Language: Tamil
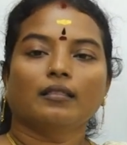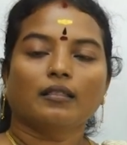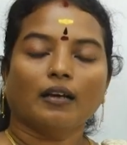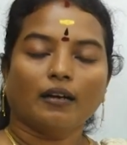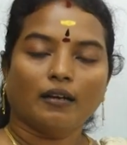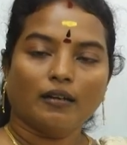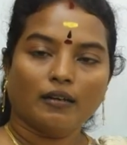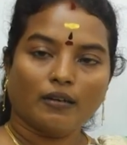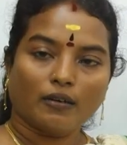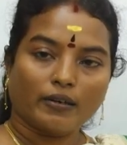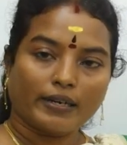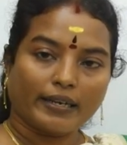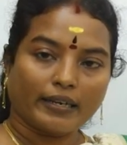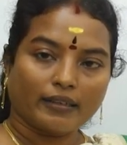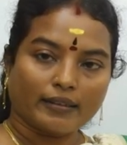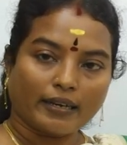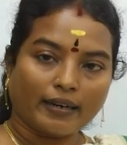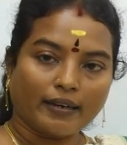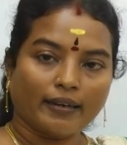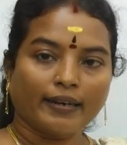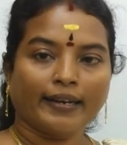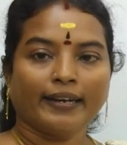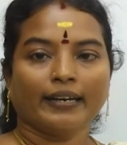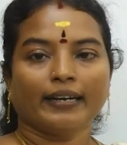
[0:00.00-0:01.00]
தன்னுடைய
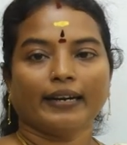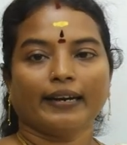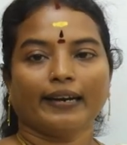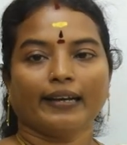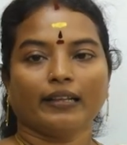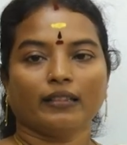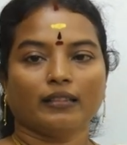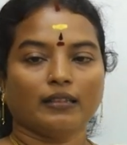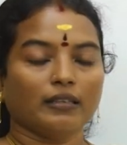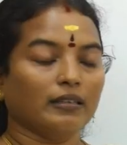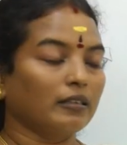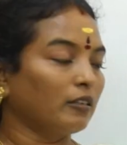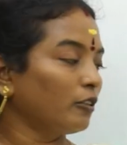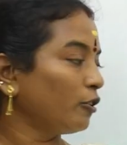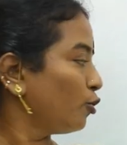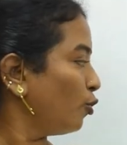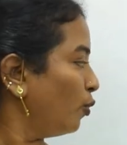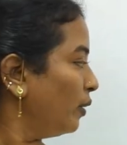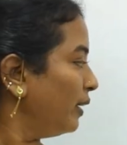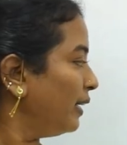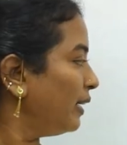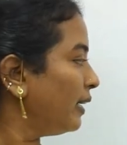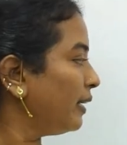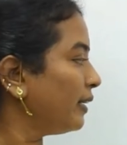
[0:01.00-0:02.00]
தன்னை நினைத்து
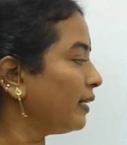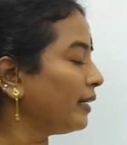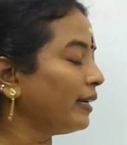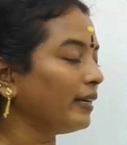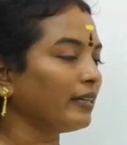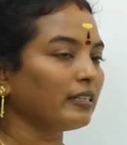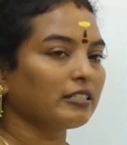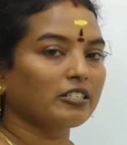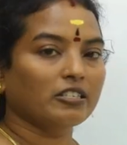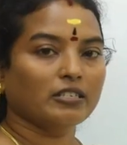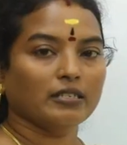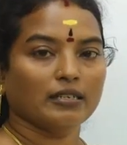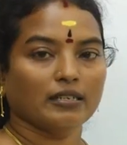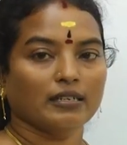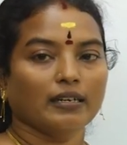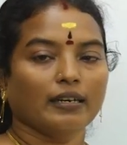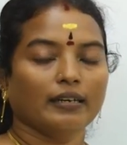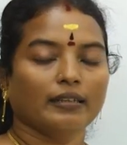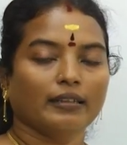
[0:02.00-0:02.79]
தொழிலை நினைச்சு